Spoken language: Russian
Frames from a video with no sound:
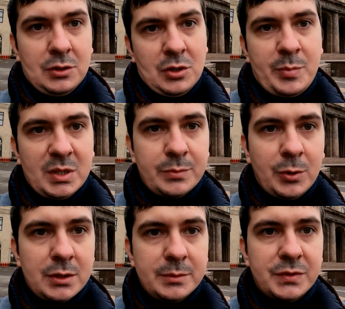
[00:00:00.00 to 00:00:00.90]
Но
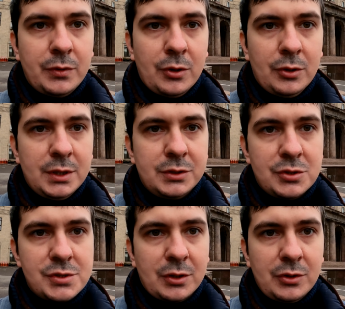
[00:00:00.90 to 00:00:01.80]
посмотрим. Своего рода
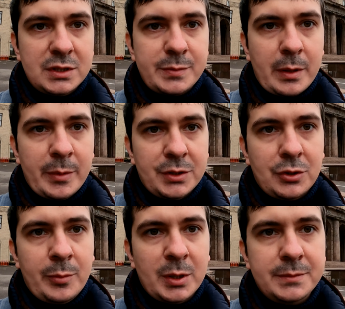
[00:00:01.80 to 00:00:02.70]
тоже такой
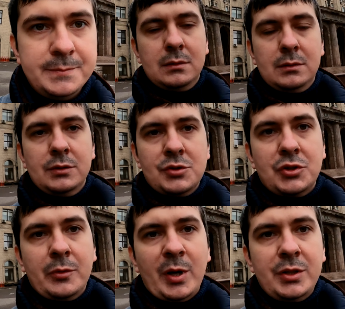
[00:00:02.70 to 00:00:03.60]
эксперимент-опыт. Ну
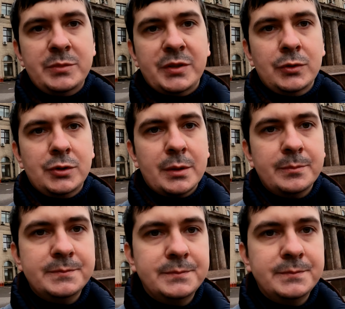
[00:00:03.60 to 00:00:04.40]
что, пойдемте внутрь.